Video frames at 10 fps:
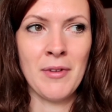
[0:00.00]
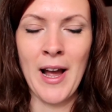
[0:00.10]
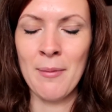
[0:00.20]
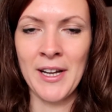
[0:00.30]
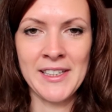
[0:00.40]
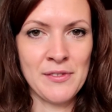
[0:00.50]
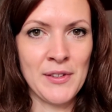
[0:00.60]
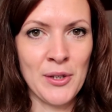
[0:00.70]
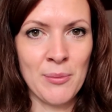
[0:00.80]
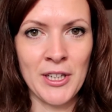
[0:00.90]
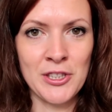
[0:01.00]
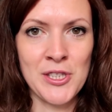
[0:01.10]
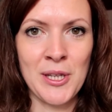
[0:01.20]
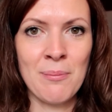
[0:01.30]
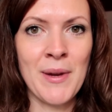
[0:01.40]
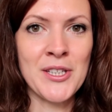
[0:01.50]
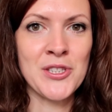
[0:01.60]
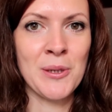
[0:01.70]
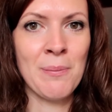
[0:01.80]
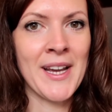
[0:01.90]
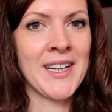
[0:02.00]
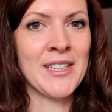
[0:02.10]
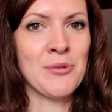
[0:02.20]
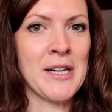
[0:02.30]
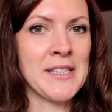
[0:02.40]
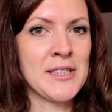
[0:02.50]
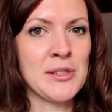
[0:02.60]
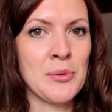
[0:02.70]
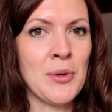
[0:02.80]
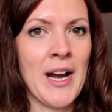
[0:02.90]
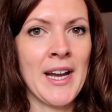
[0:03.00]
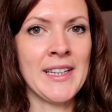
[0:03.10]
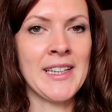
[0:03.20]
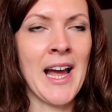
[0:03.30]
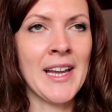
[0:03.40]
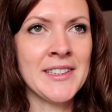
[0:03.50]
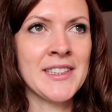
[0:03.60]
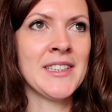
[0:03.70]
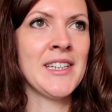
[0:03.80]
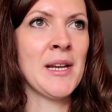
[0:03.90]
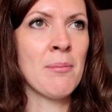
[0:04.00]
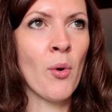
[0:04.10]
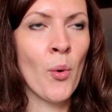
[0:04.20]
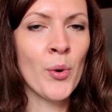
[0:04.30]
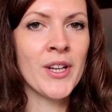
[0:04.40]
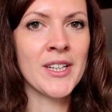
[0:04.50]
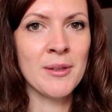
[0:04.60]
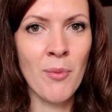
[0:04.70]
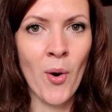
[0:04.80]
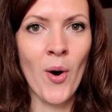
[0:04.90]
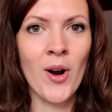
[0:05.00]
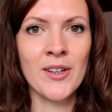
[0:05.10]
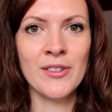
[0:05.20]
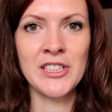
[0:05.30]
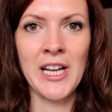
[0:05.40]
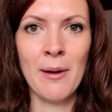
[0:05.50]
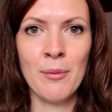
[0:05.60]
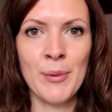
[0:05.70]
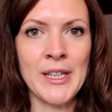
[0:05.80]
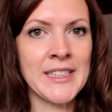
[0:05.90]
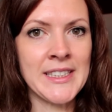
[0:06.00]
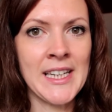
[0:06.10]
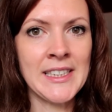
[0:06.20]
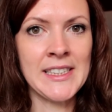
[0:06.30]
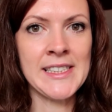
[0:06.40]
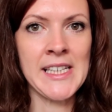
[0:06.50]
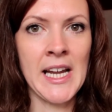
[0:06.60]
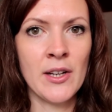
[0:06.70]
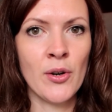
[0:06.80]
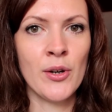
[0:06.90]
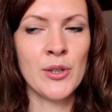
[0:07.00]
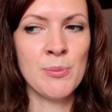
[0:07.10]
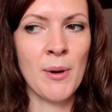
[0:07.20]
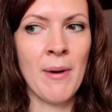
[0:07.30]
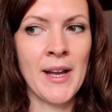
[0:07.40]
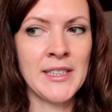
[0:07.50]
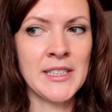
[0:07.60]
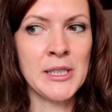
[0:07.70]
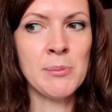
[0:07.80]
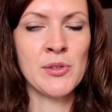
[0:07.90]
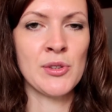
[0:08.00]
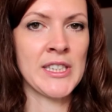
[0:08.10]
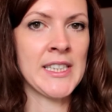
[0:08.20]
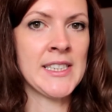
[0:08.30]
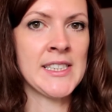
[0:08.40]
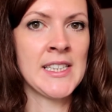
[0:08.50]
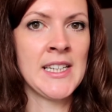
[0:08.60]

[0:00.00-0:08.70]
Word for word: haben ganz viele immer geschrieben, Mensch Rebecca, du hast so einen angenehmen, ruhigen Morgen. Und ich habe mir gedacht, ich zeige euch mal meine Tipps und Tricks,